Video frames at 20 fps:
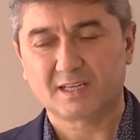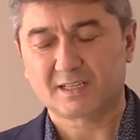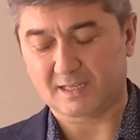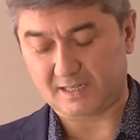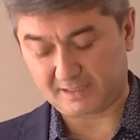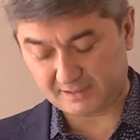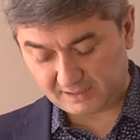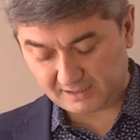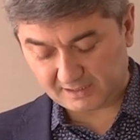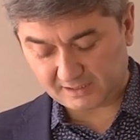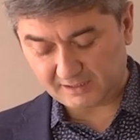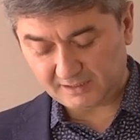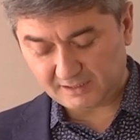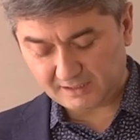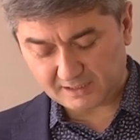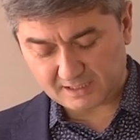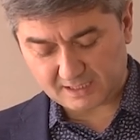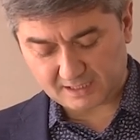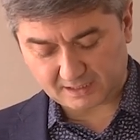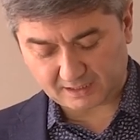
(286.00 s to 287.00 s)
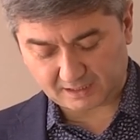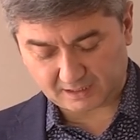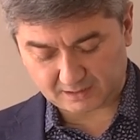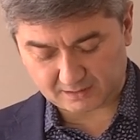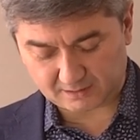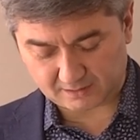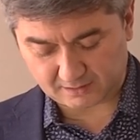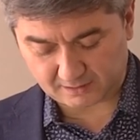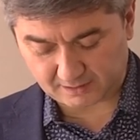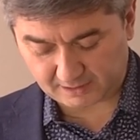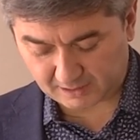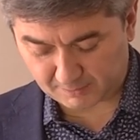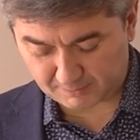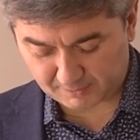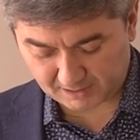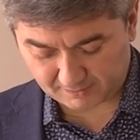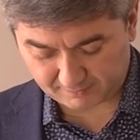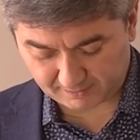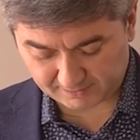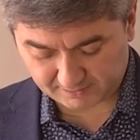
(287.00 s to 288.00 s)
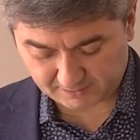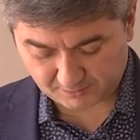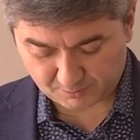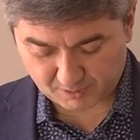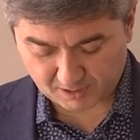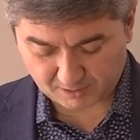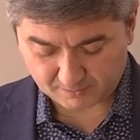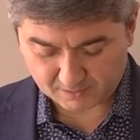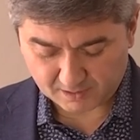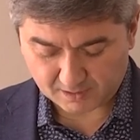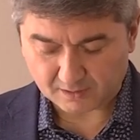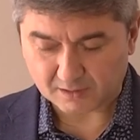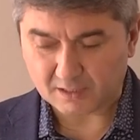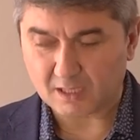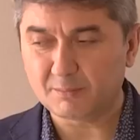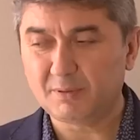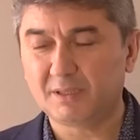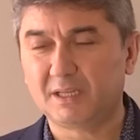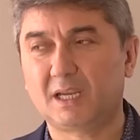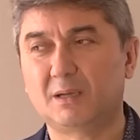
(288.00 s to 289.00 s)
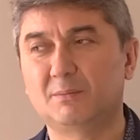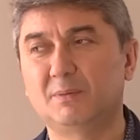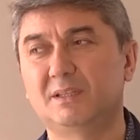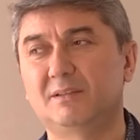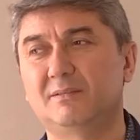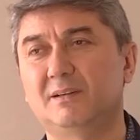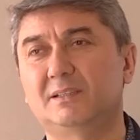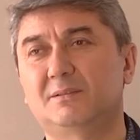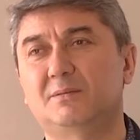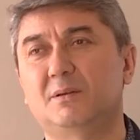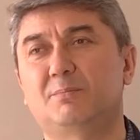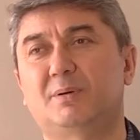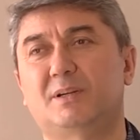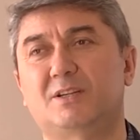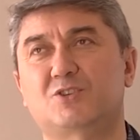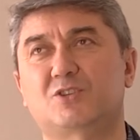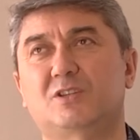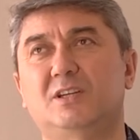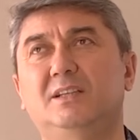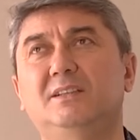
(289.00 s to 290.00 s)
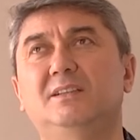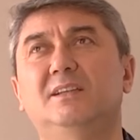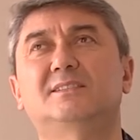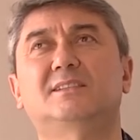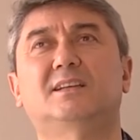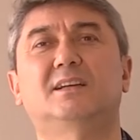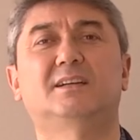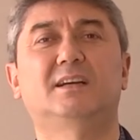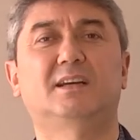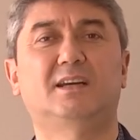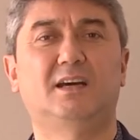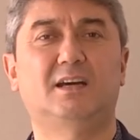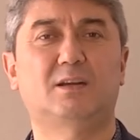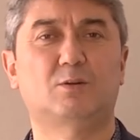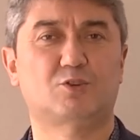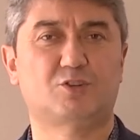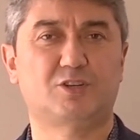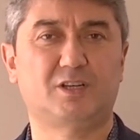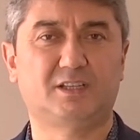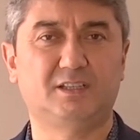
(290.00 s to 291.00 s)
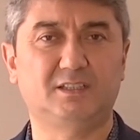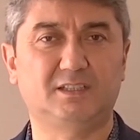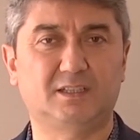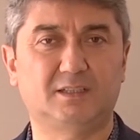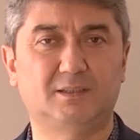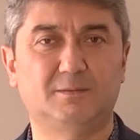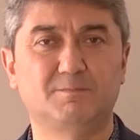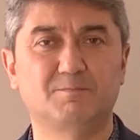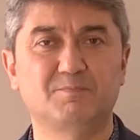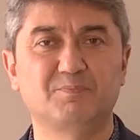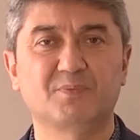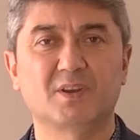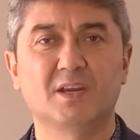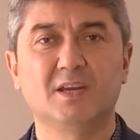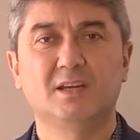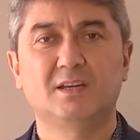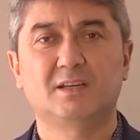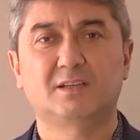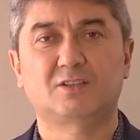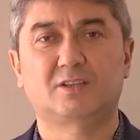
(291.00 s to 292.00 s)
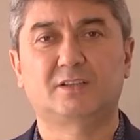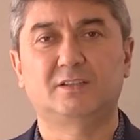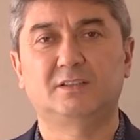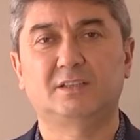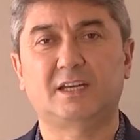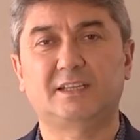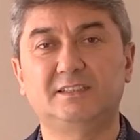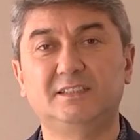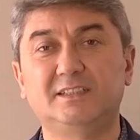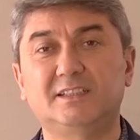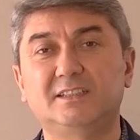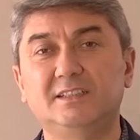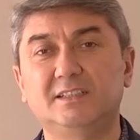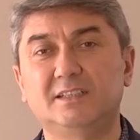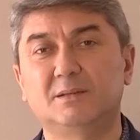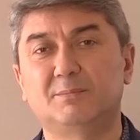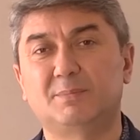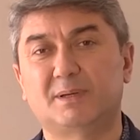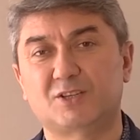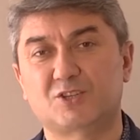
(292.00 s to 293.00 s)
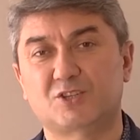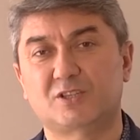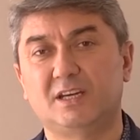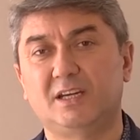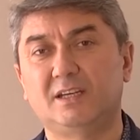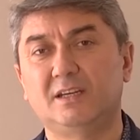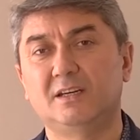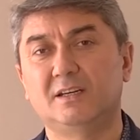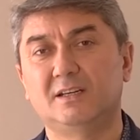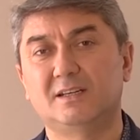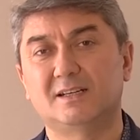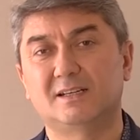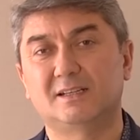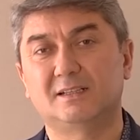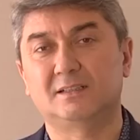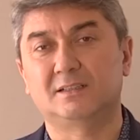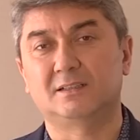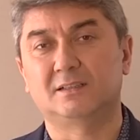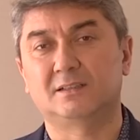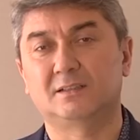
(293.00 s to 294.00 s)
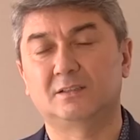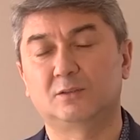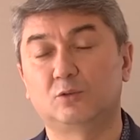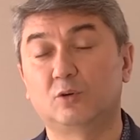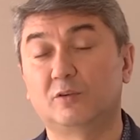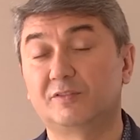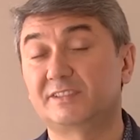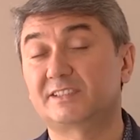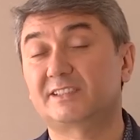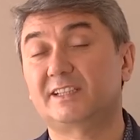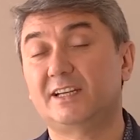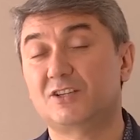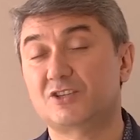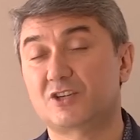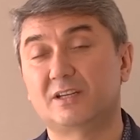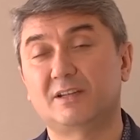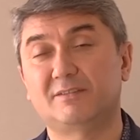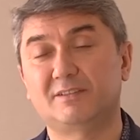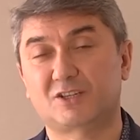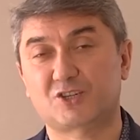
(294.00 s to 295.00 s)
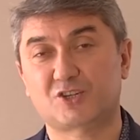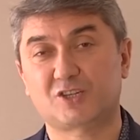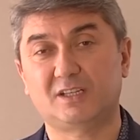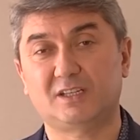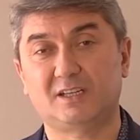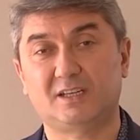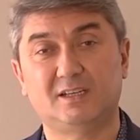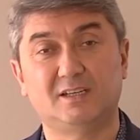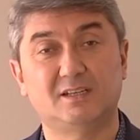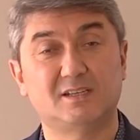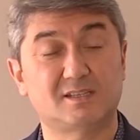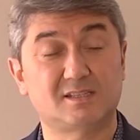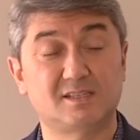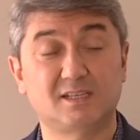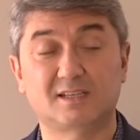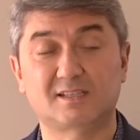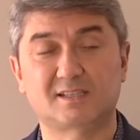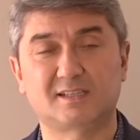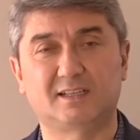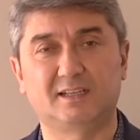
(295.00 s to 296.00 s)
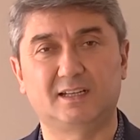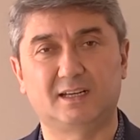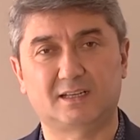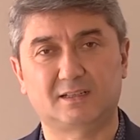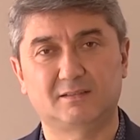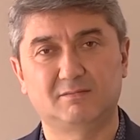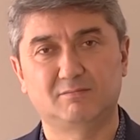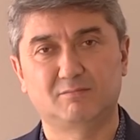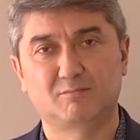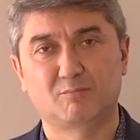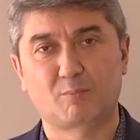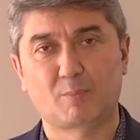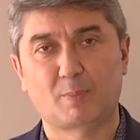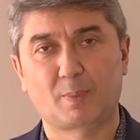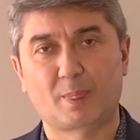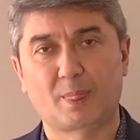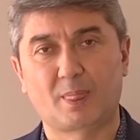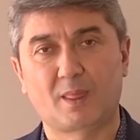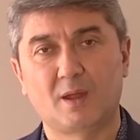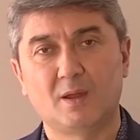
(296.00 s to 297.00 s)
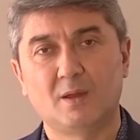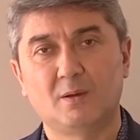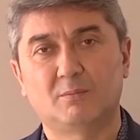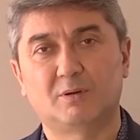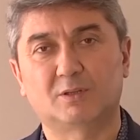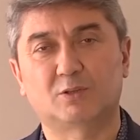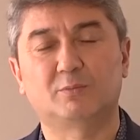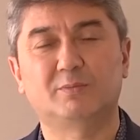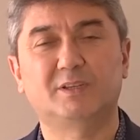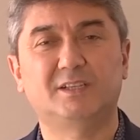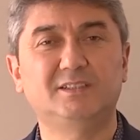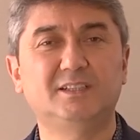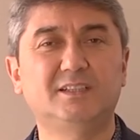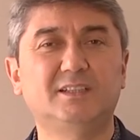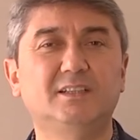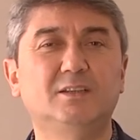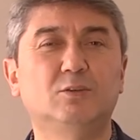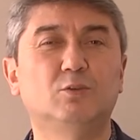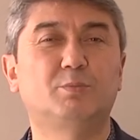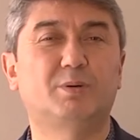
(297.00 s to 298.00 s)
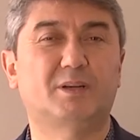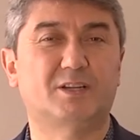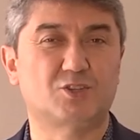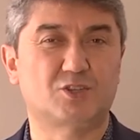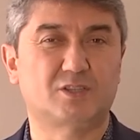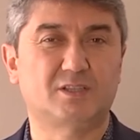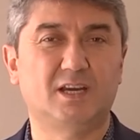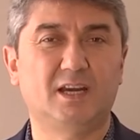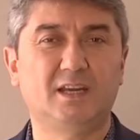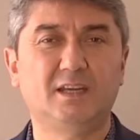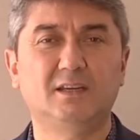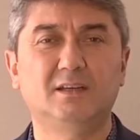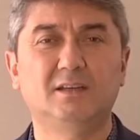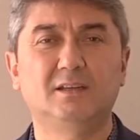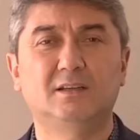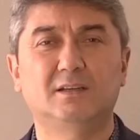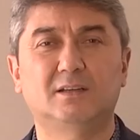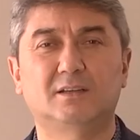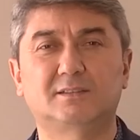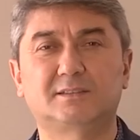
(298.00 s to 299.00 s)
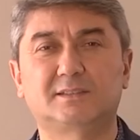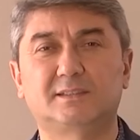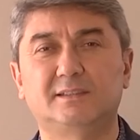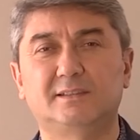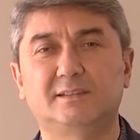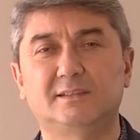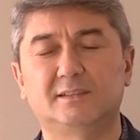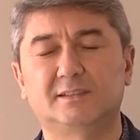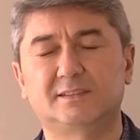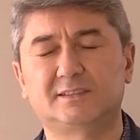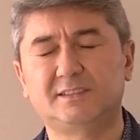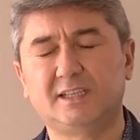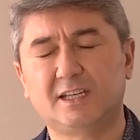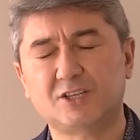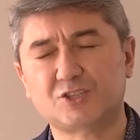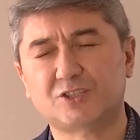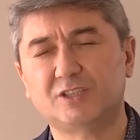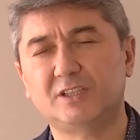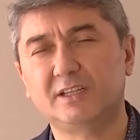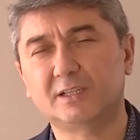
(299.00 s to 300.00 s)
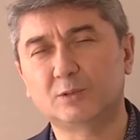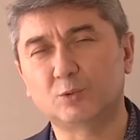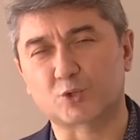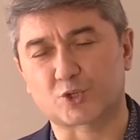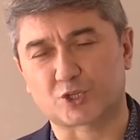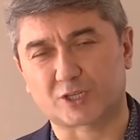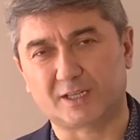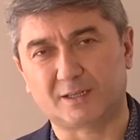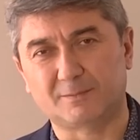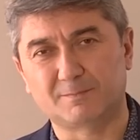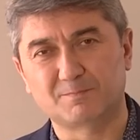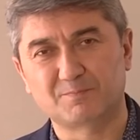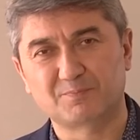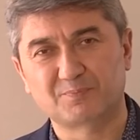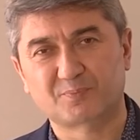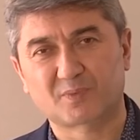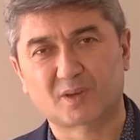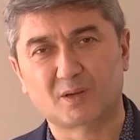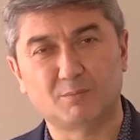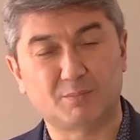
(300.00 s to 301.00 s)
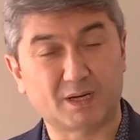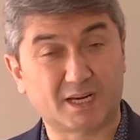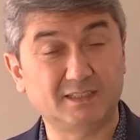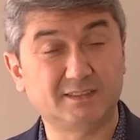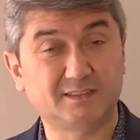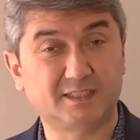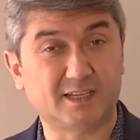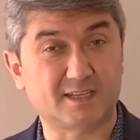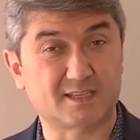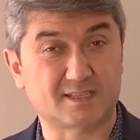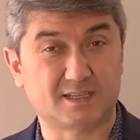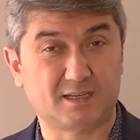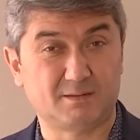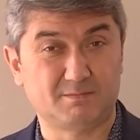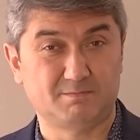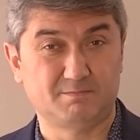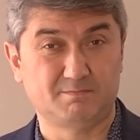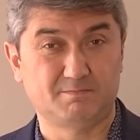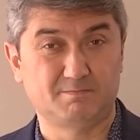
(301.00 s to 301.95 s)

Какие книги я рек э, рекомендовать тебе? Я бы рекомендовал тебе прочитать несколько хороших книг. Найди книги, прочитай э, «До встречи на вершине» Зиг Зиглар. Потом найди книгу, прочитай «Сечьте лягушки» Брайан Треси.